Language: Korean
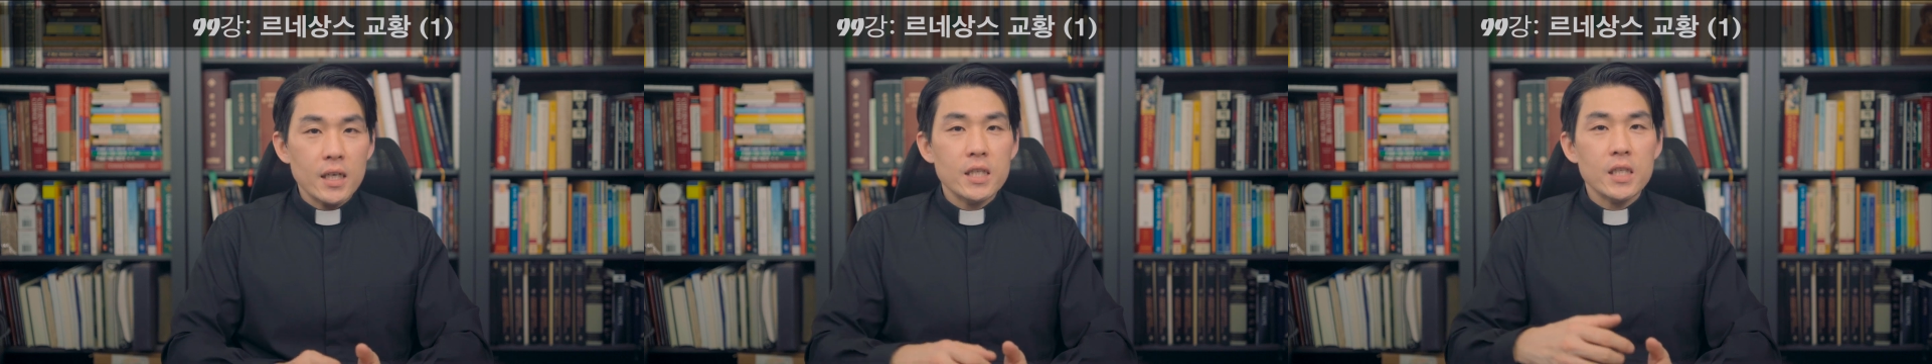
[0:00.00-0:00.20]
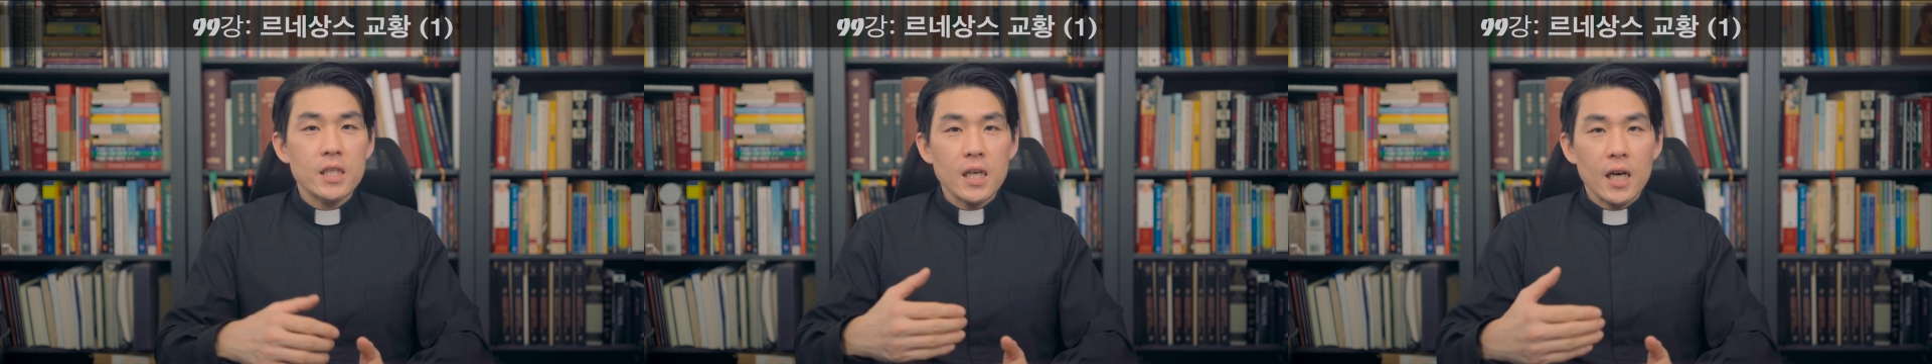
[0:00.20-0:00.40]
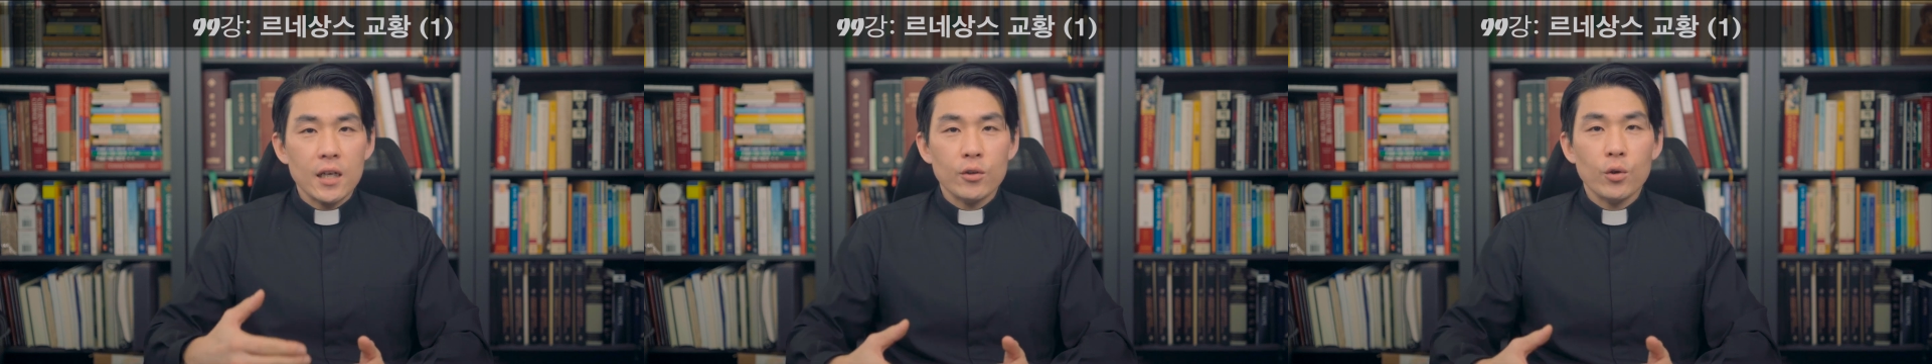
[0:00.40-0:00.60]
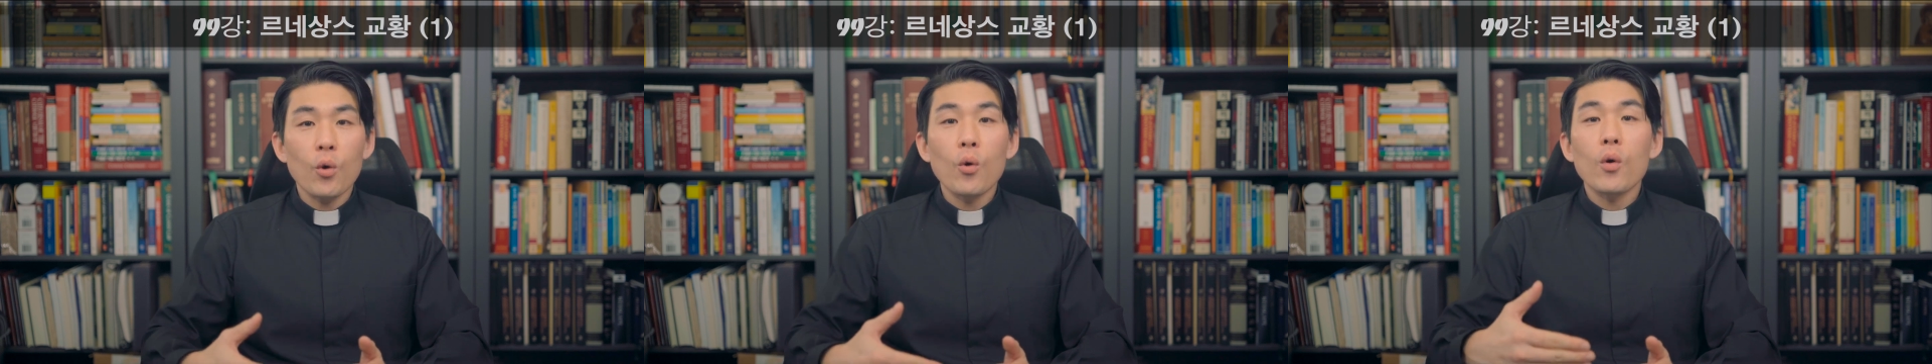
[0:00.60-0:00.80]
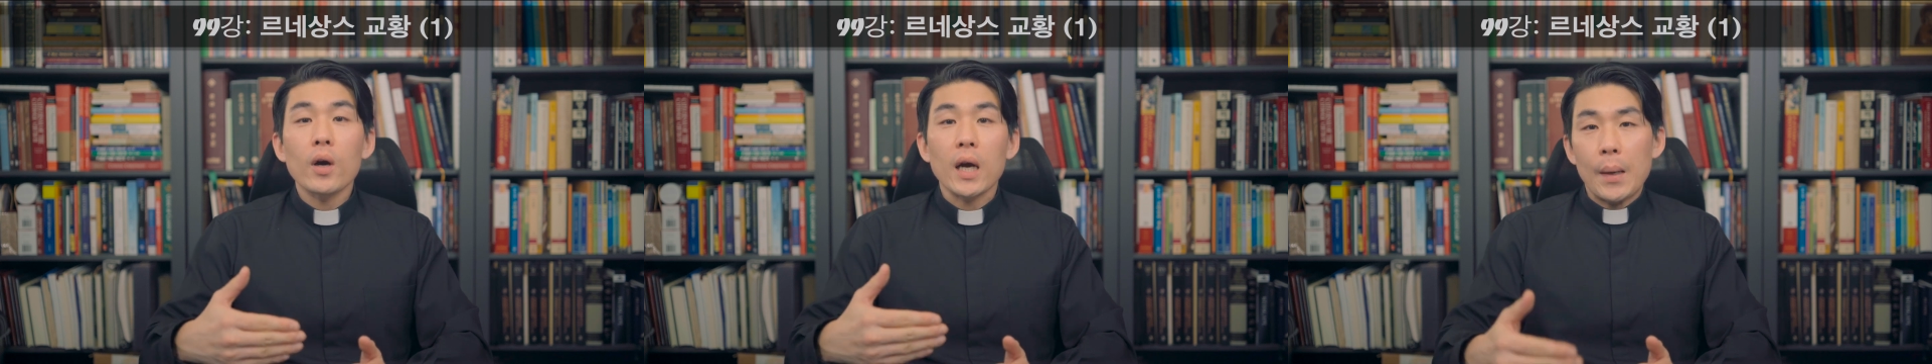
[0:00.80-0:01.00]

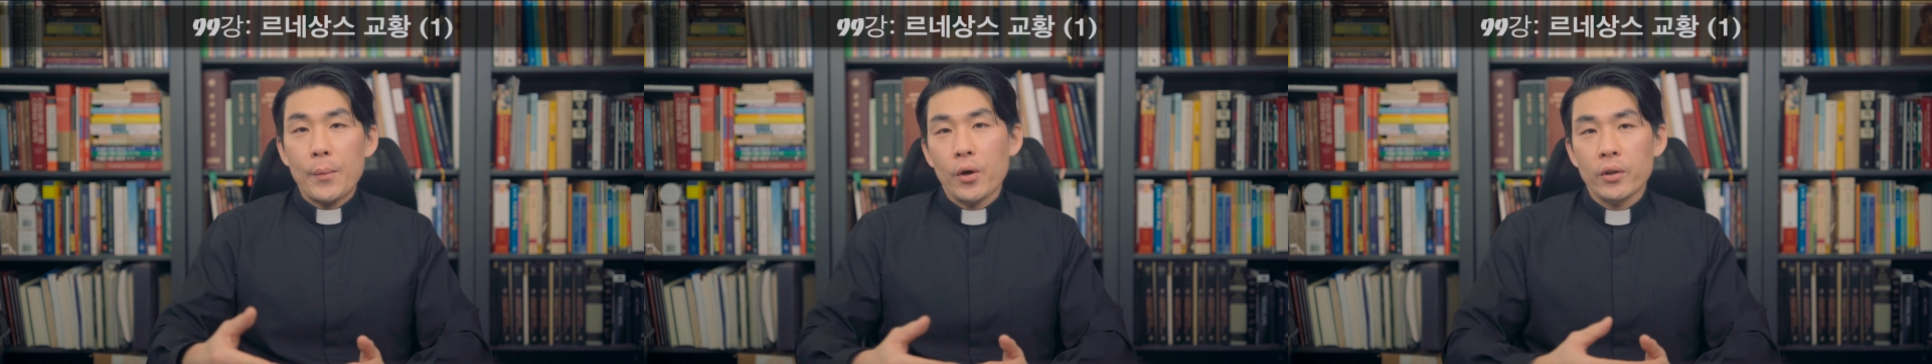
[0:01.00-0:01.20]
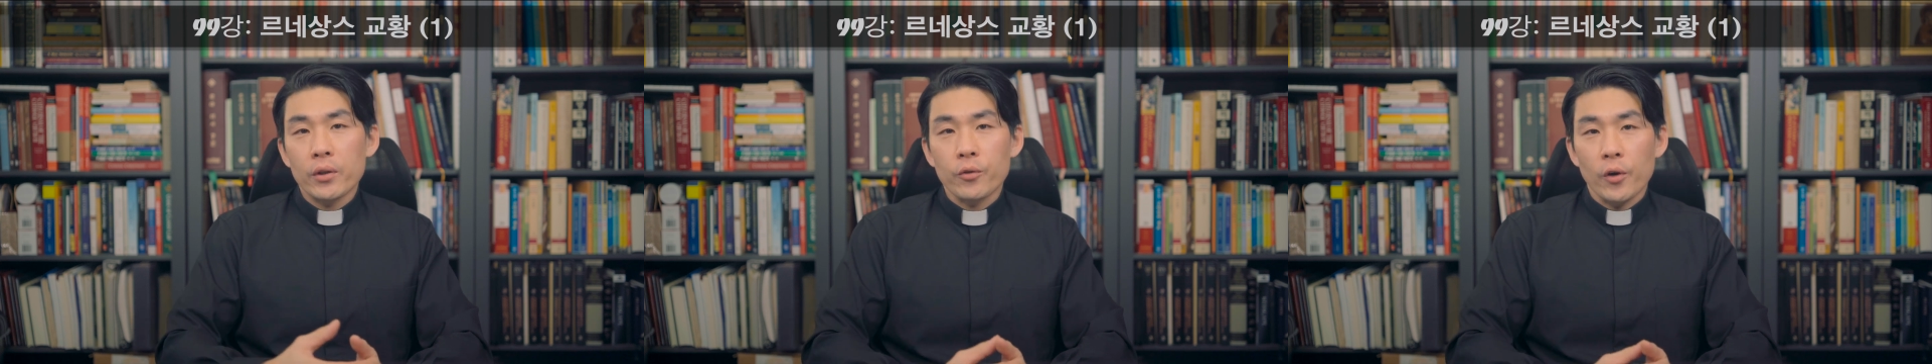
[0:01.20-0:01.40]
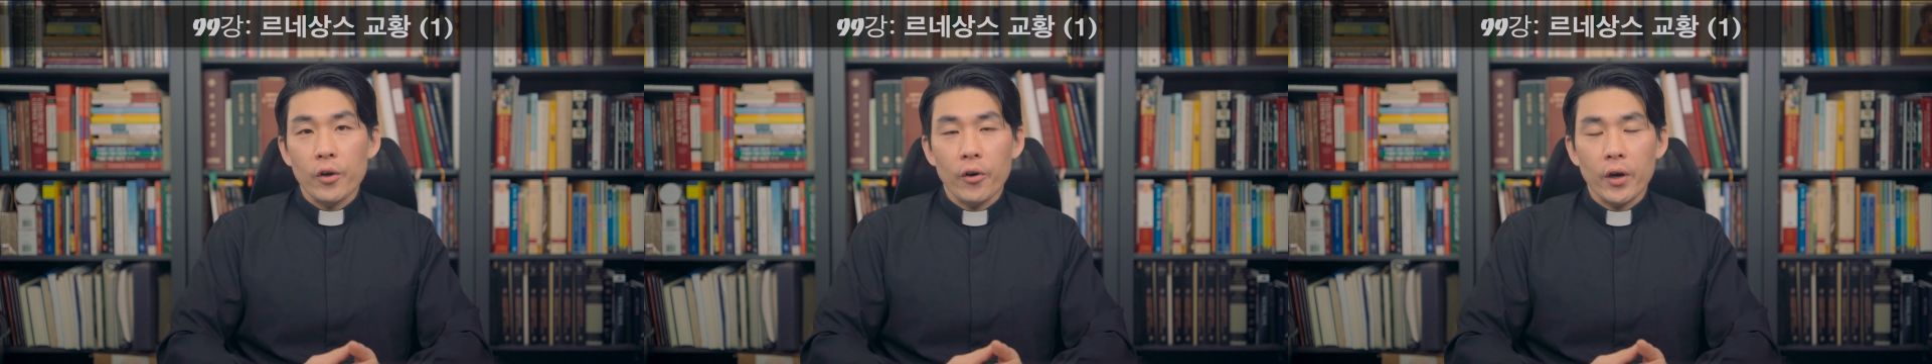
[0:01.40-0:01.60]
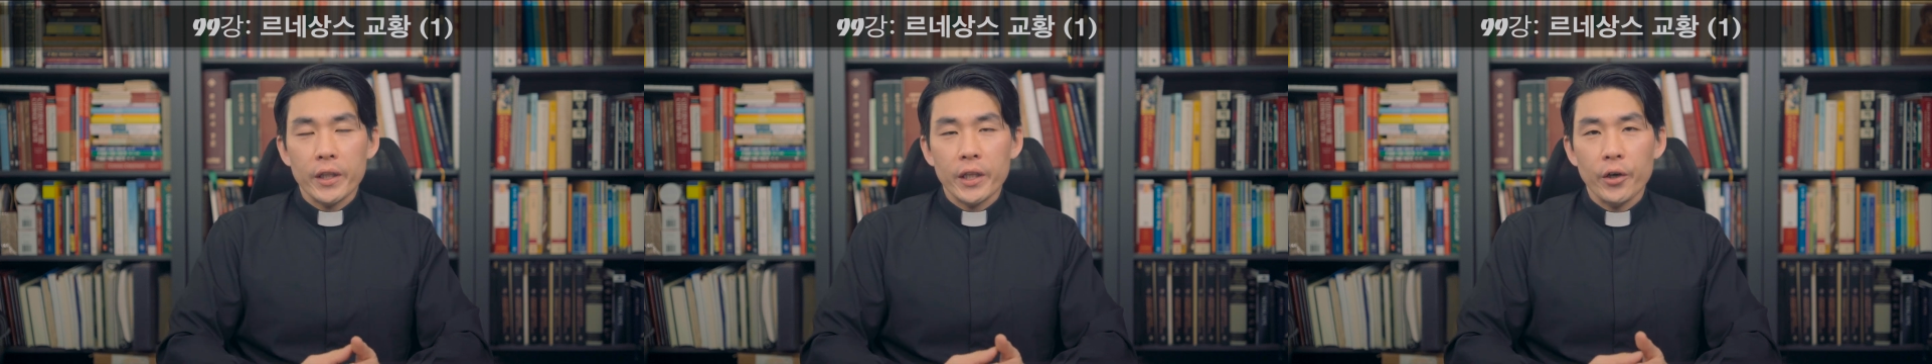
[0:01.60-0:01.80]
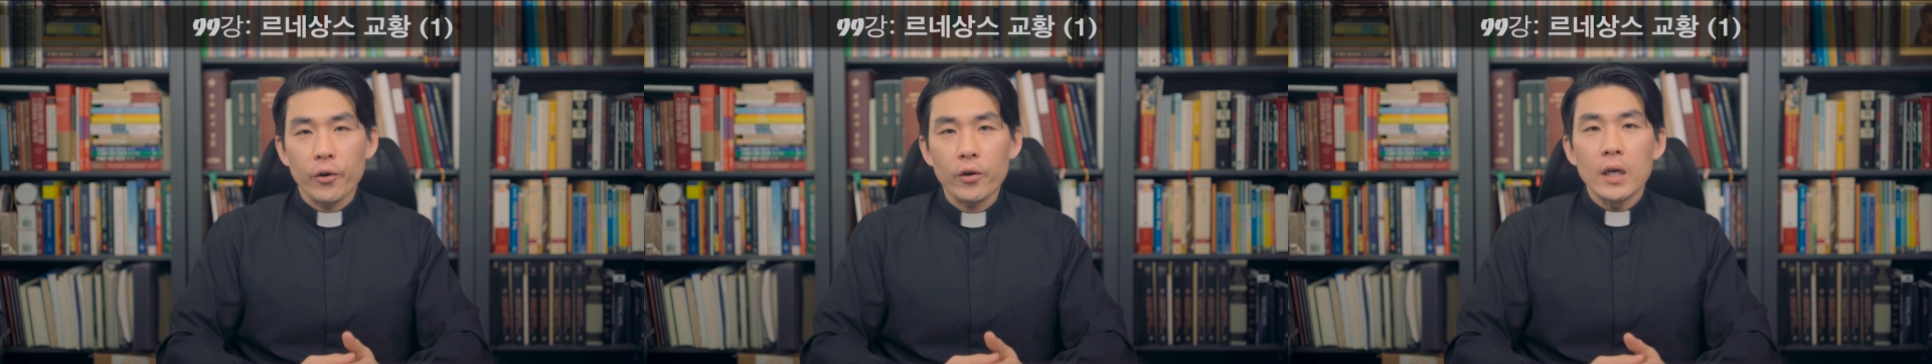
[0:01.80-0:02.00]
시작으로 가면 될 것
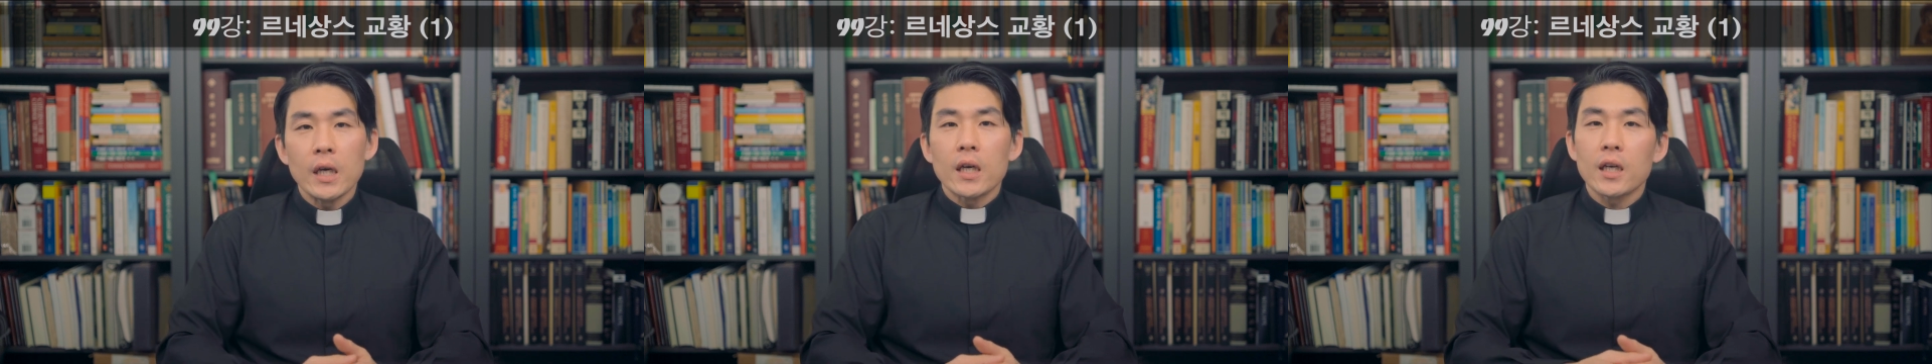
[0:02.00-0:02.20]
같아요.